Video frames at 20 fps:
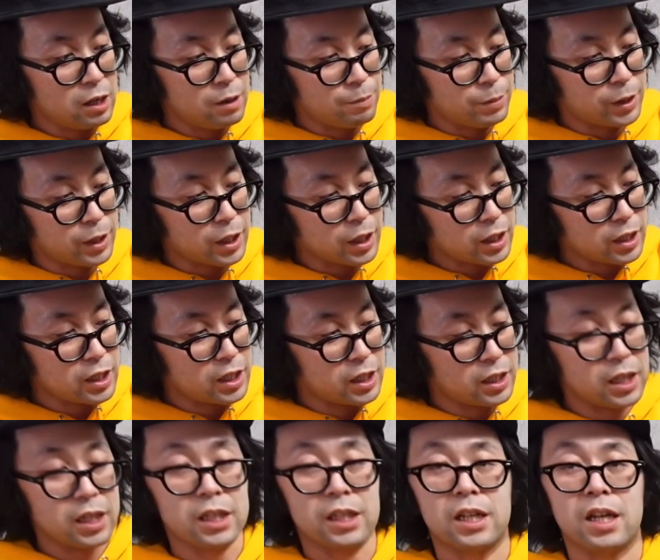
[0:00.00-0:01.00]
まあ、中に着
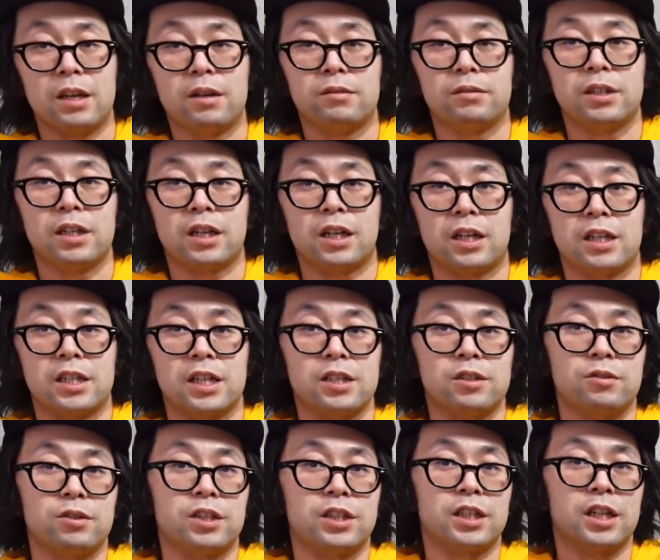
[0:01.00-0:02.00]
ないでね、普段から
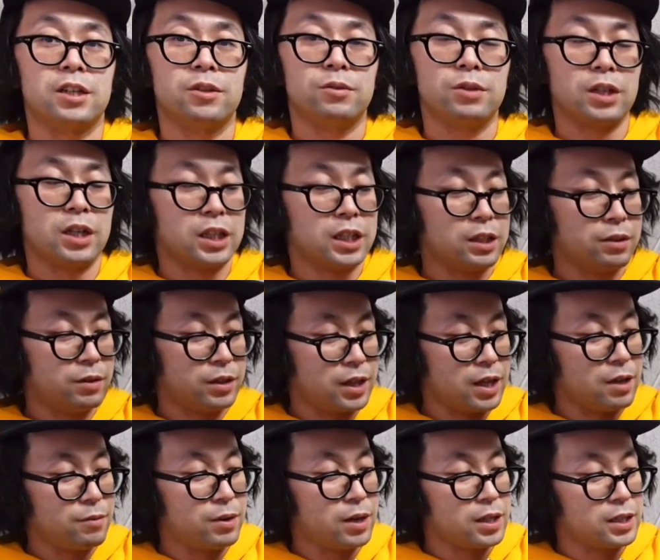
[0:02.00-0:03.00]
ジャストで着たいよって方は
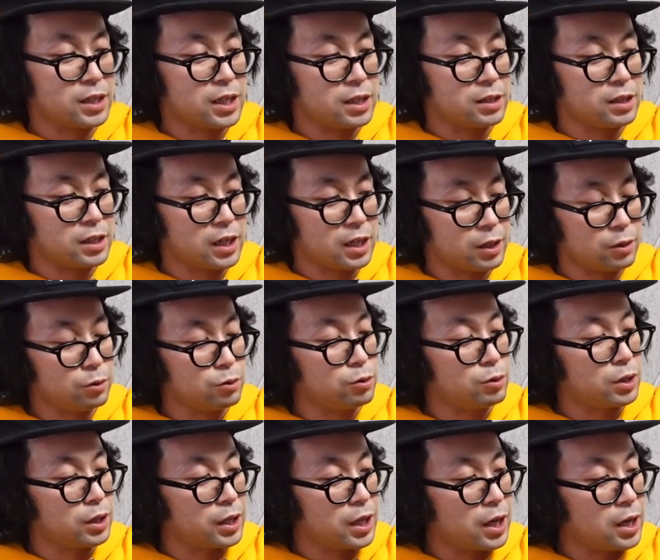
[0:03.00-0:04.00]
ね、ワンサイズ下げとい
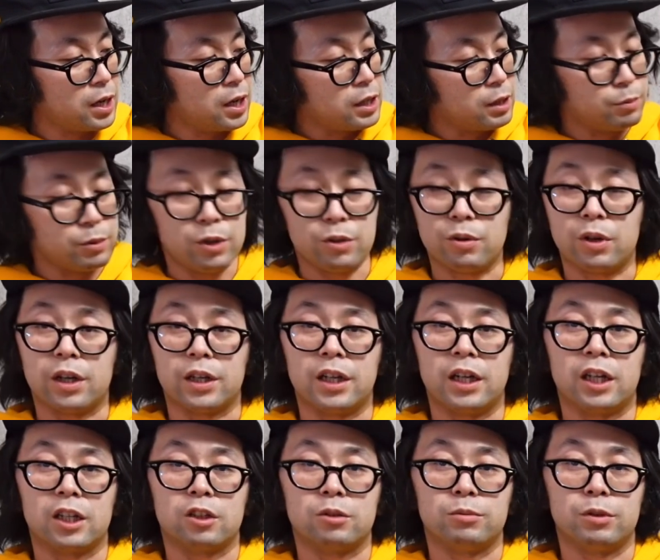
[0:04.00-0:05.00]
うかね、でもいいのか
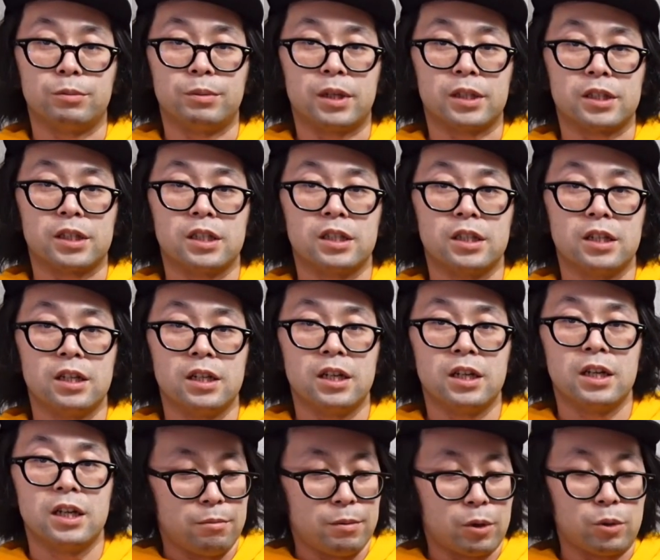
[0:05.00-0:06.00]
なと思います。
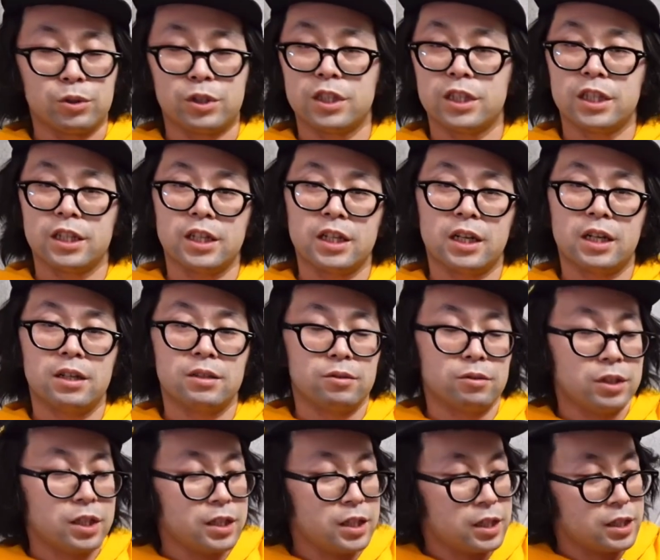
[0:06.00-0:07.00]
まあ、個人的な感
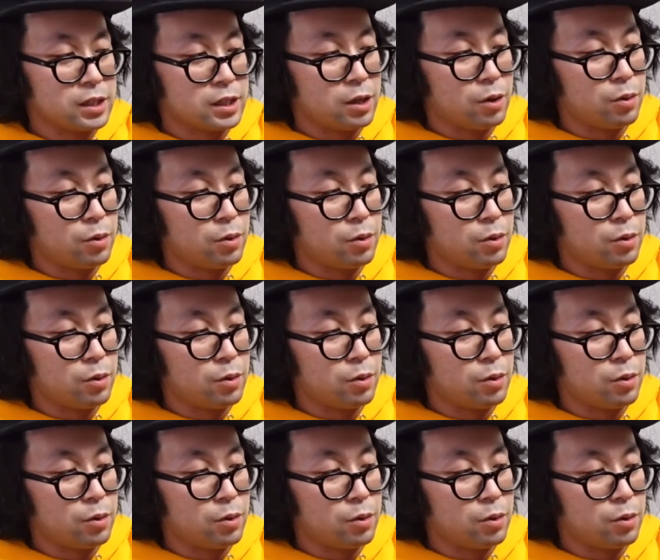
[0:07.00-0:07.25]
想なんですが、